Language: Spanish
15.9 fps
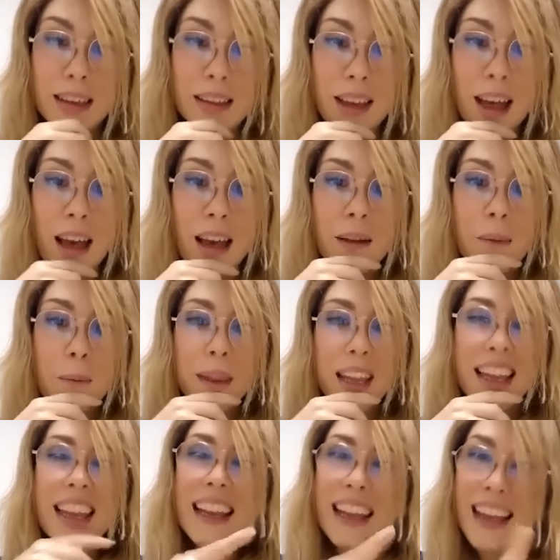que está
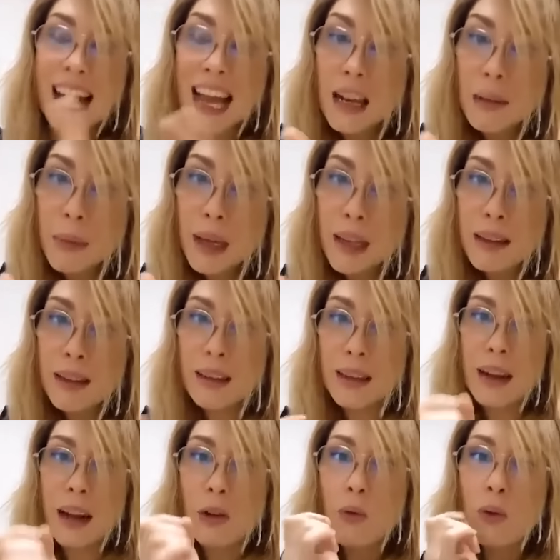
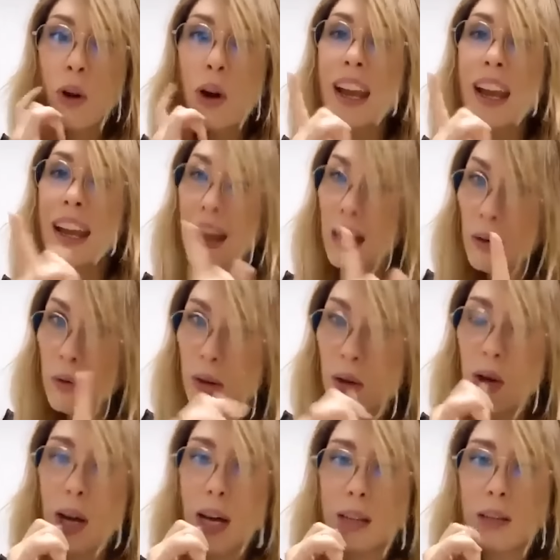ilegalmente en algunos, en
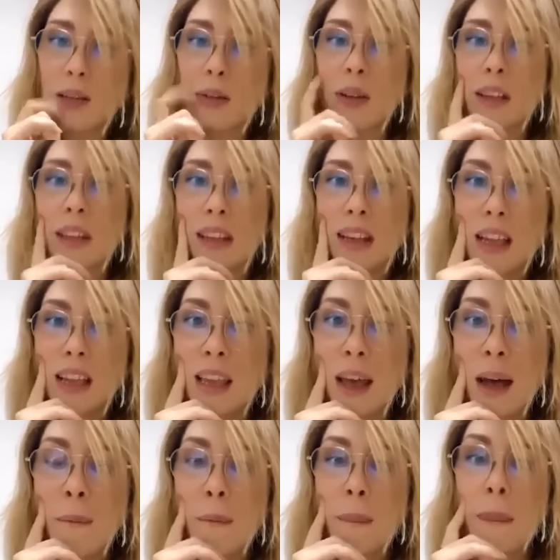algunos casos
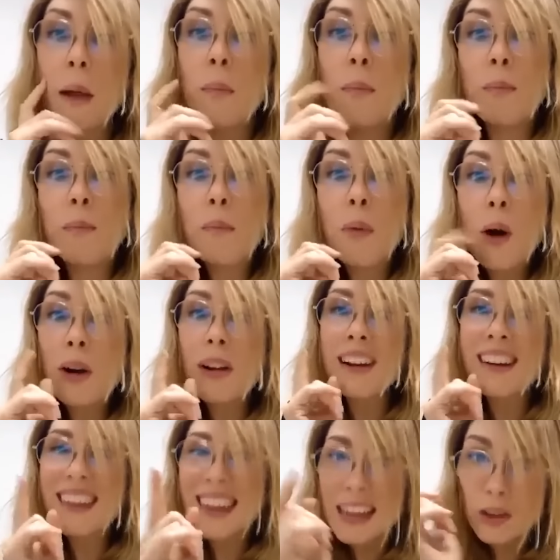detenida
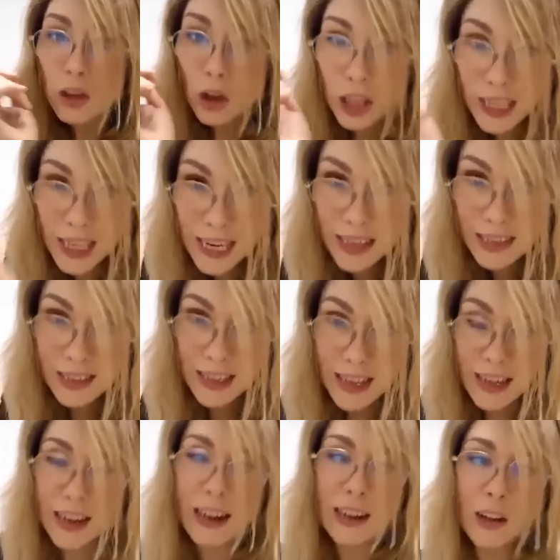por Néstor
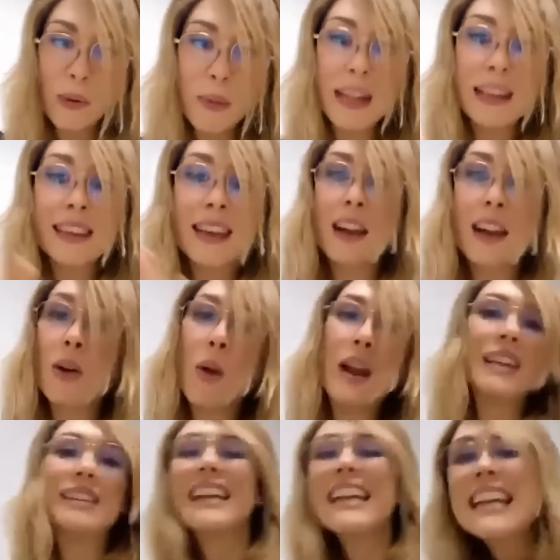Kirchner en el 2003, lo
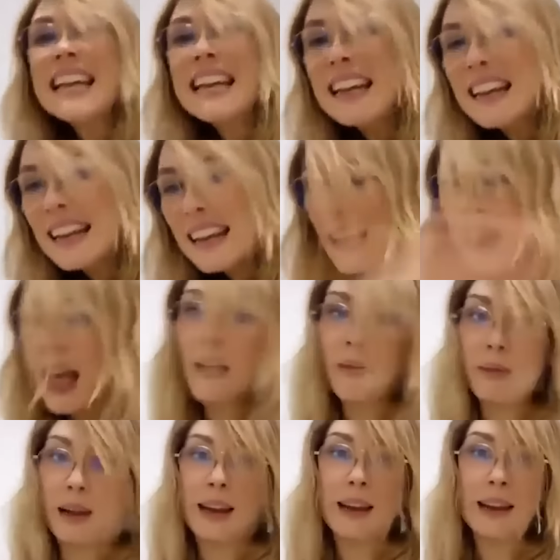cual es
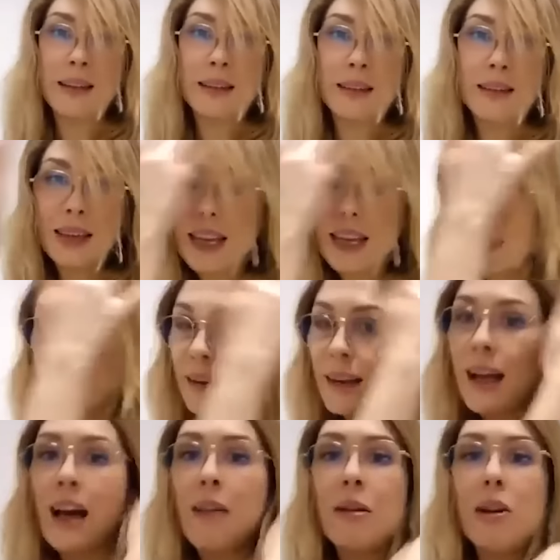innegable,
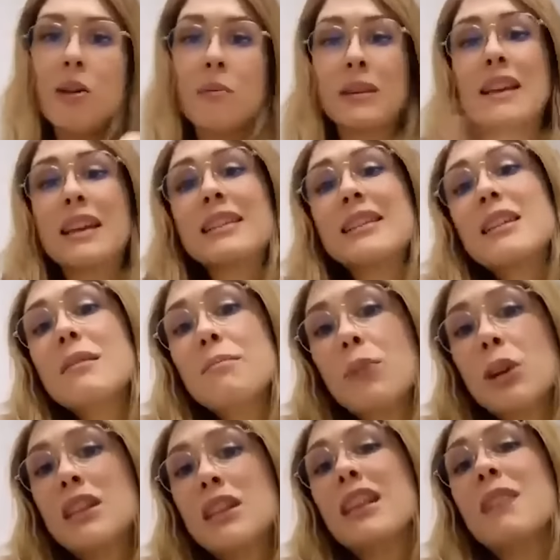innegable, lo que pasa es que
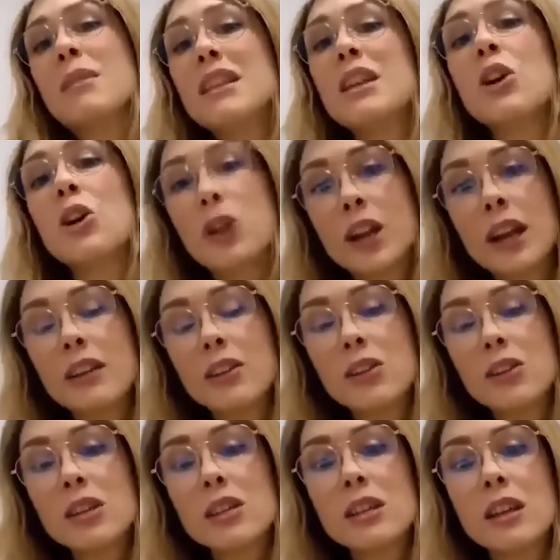es políticamente
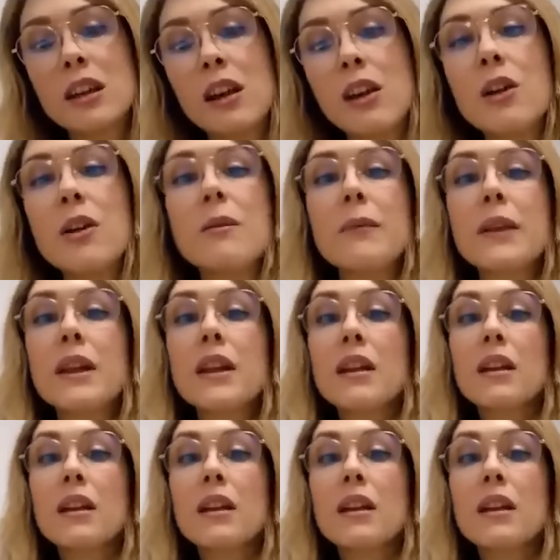incorrecto decirlo,